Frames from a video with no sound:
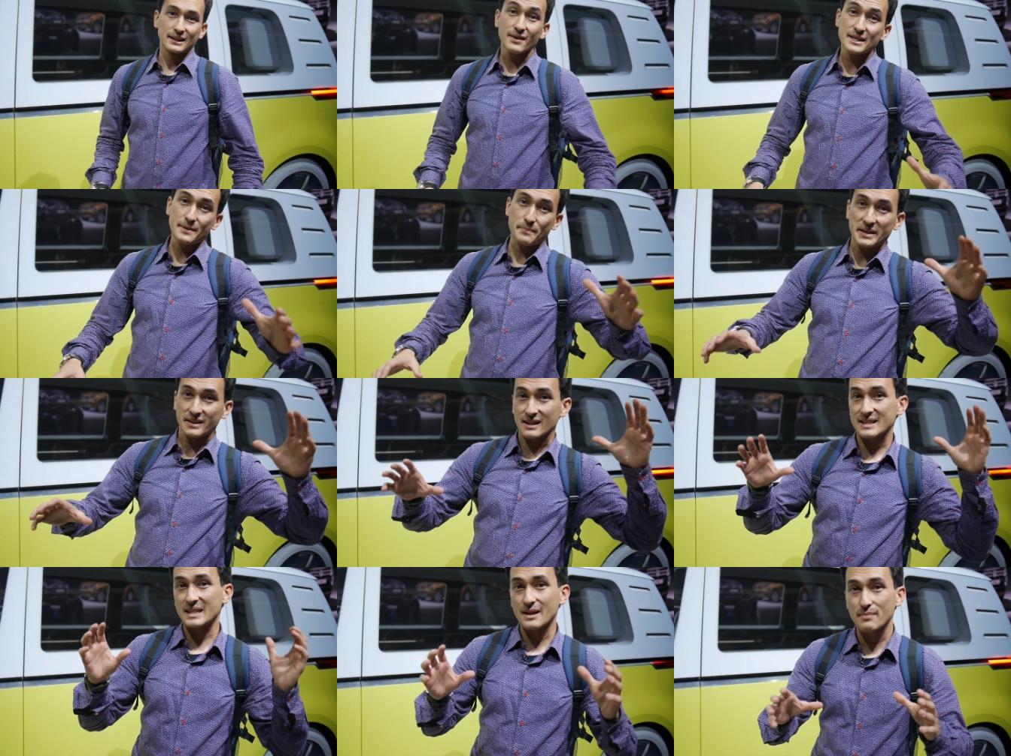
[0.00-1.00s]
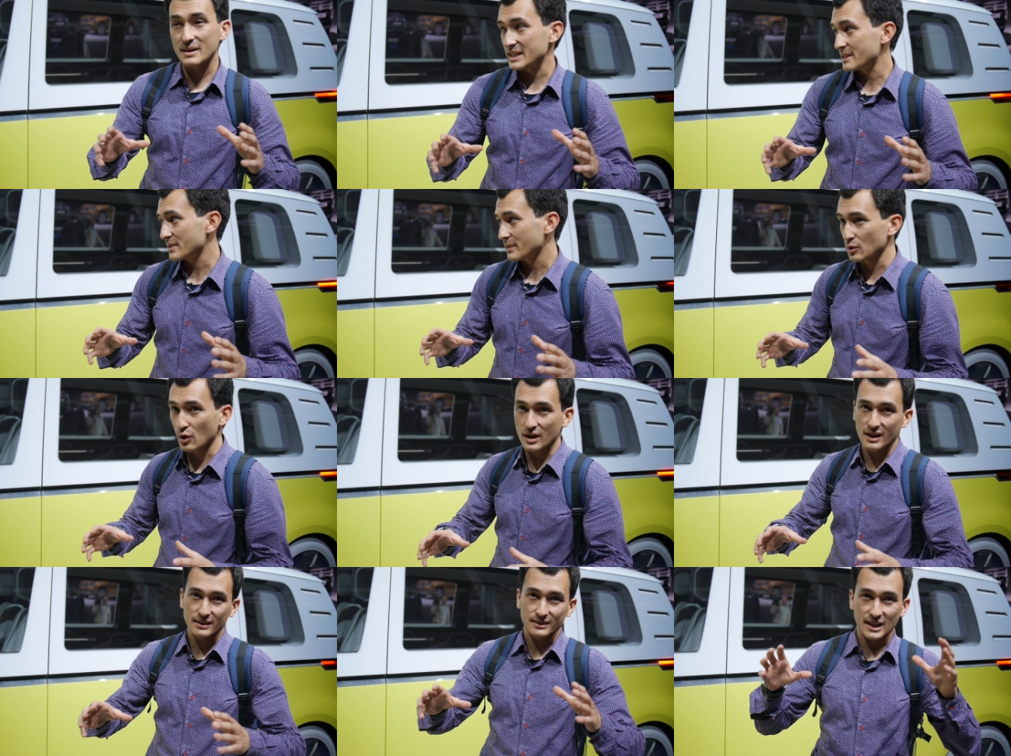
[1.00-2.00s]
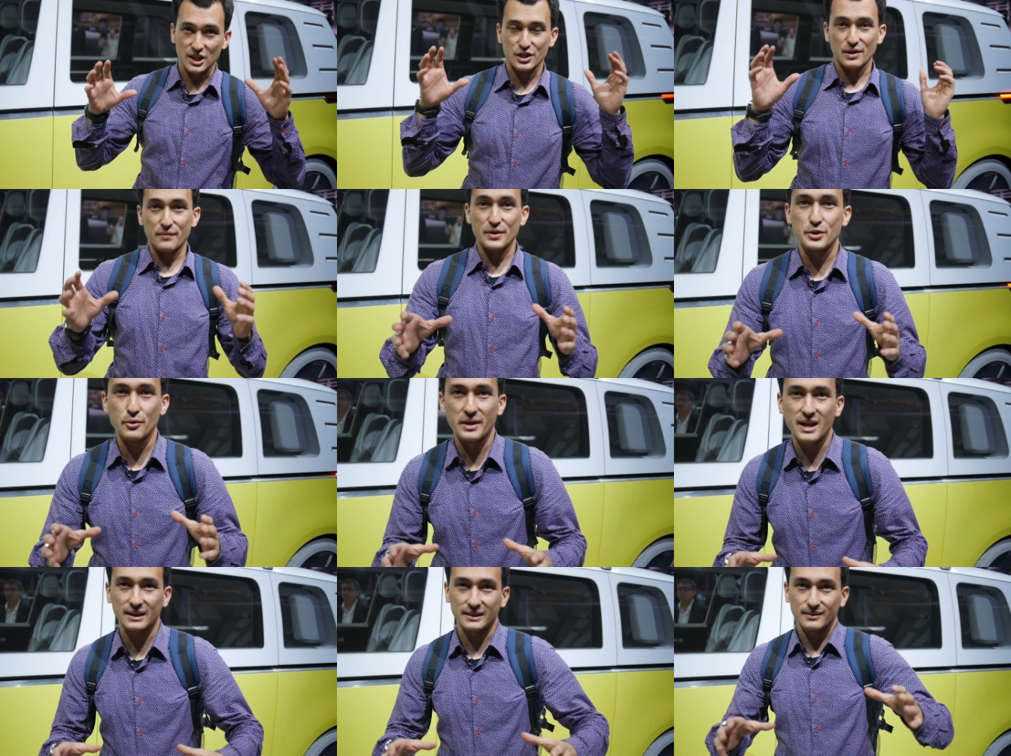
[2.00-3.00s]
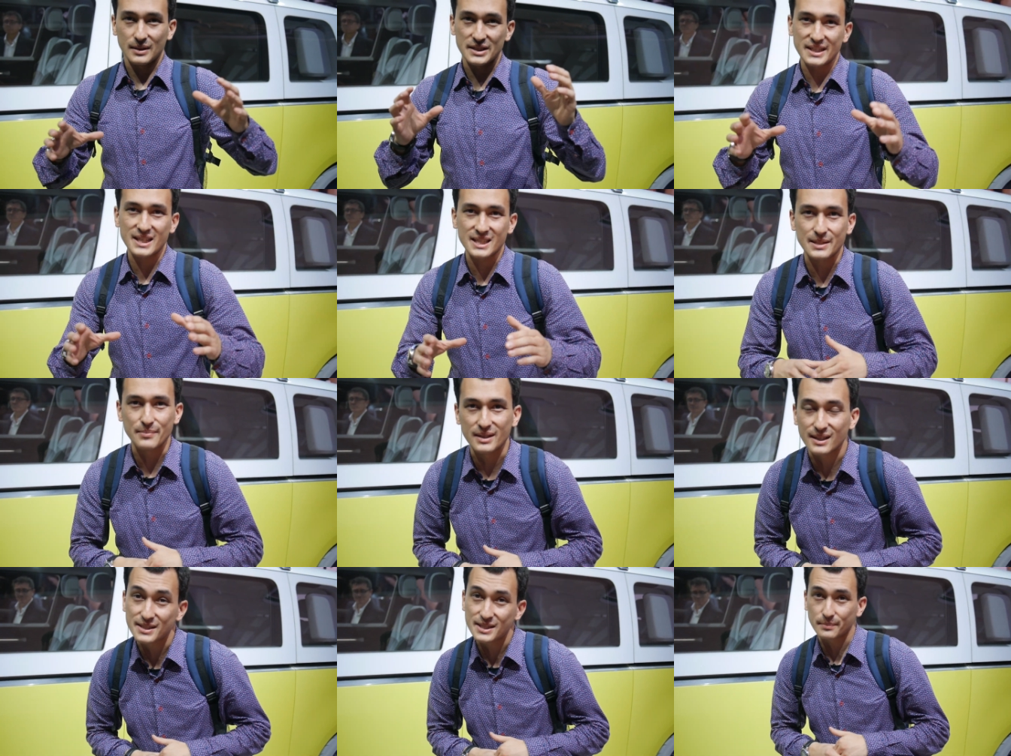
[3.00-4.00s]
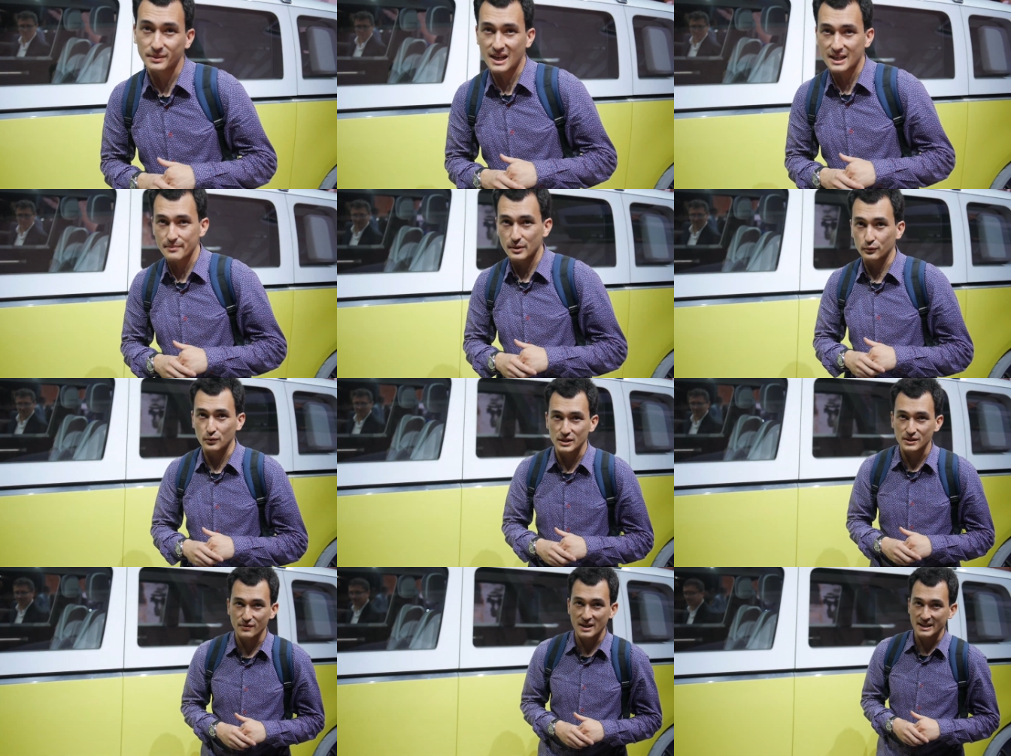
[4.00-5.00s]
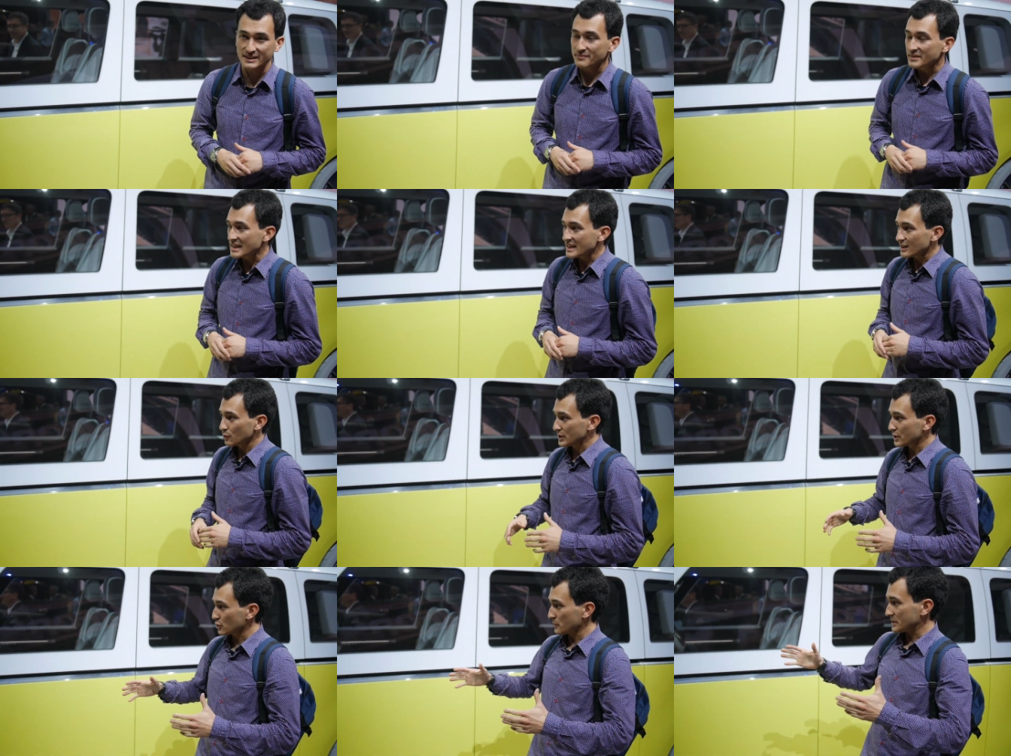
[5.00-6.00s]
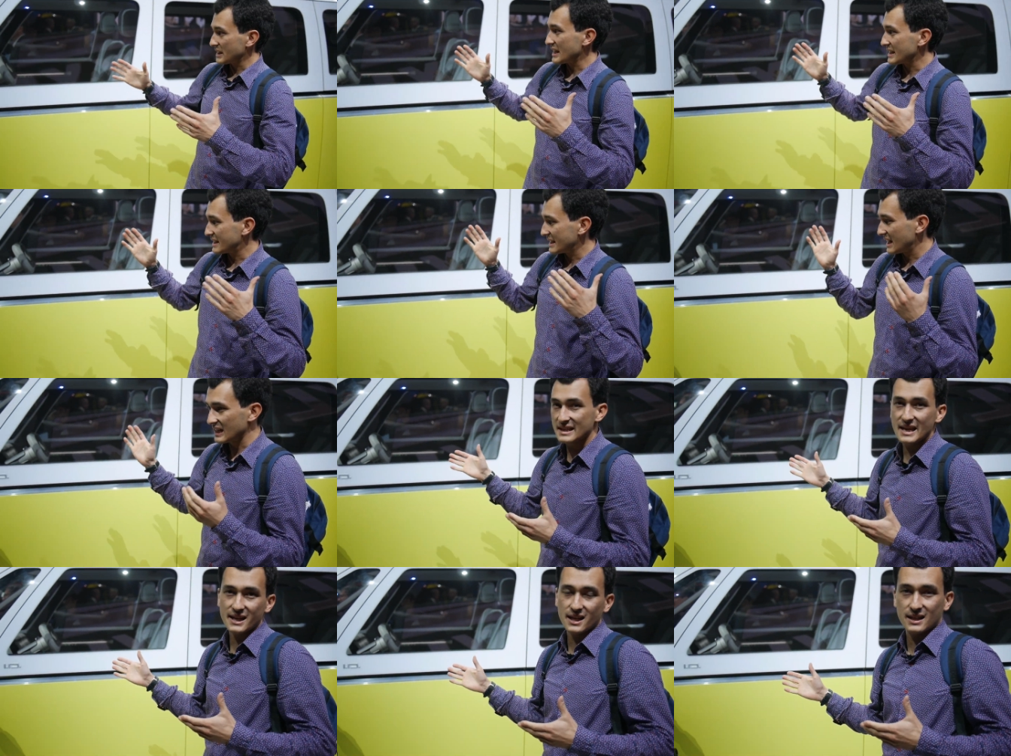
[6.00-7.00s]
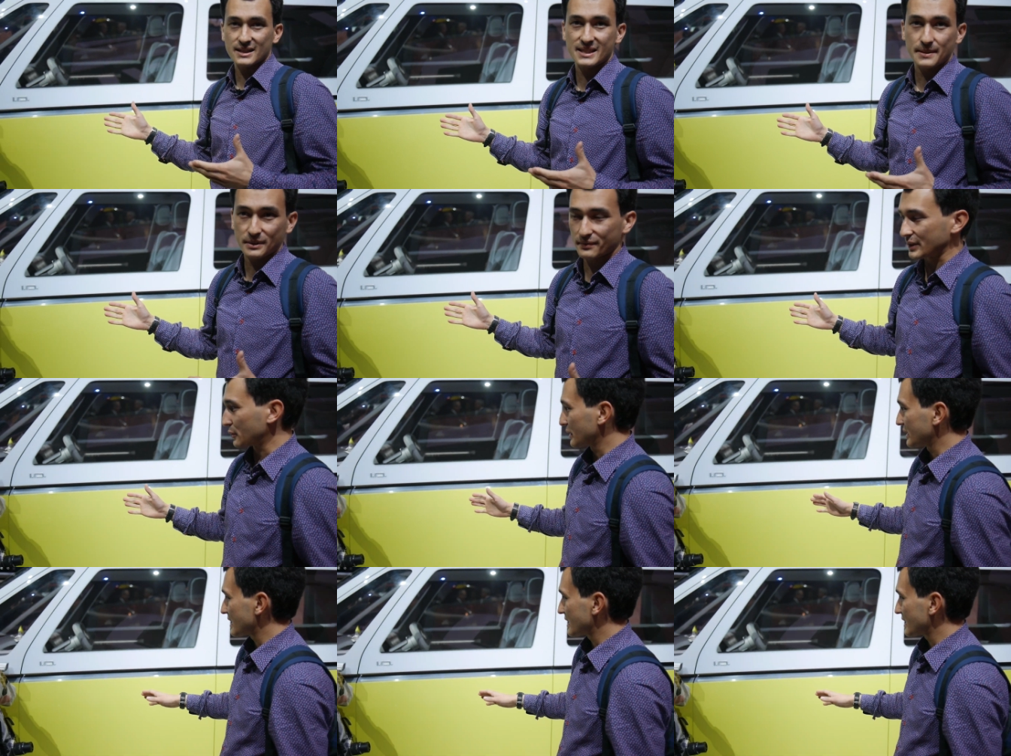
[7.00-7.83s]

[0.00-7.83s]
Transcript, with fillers: Давайте теперь разнообразим немного наш видеоряд интересными концепт-карами от Volkswagen. У них, собственно, есть э, линейка концептов, которая